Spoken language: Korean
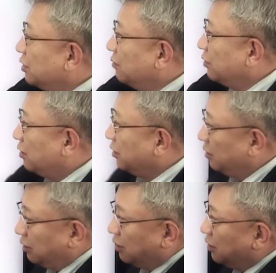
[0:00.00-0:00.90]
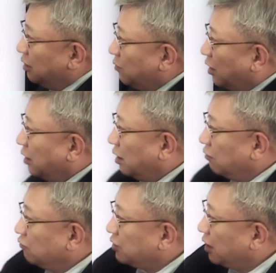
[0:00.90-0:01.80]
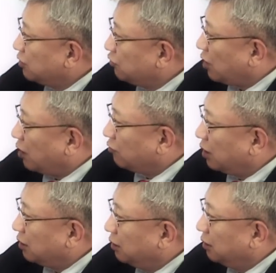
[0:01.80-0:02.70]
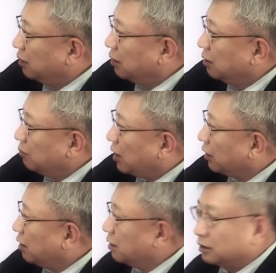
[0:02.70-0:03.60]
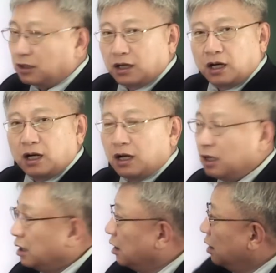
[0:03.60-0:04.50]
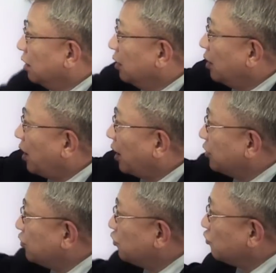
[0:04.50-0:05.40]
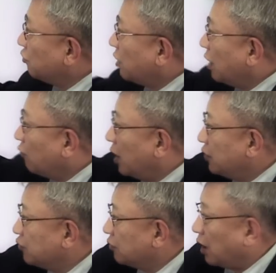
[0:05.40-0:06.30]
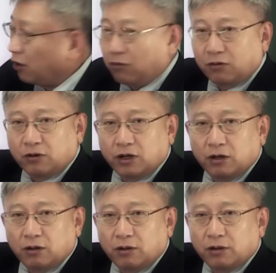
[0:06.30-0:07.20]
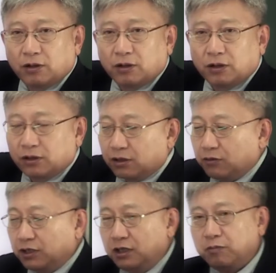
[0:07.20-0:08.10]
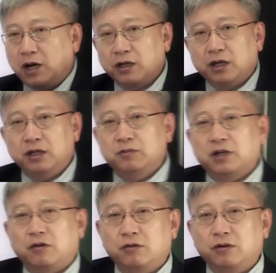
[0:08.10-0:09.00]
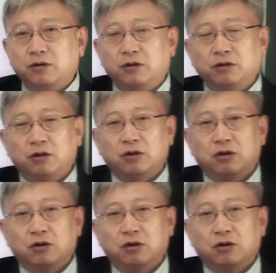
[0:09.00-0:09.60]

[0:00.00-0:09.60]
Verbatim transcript: 되면은 이게 이제 이 방향, 우상에서 좌로 가는 방향을 갖다가 X축과 Y축으로 나눠본 거예요. 그러면 이 방향의 힘이라고 하는 거는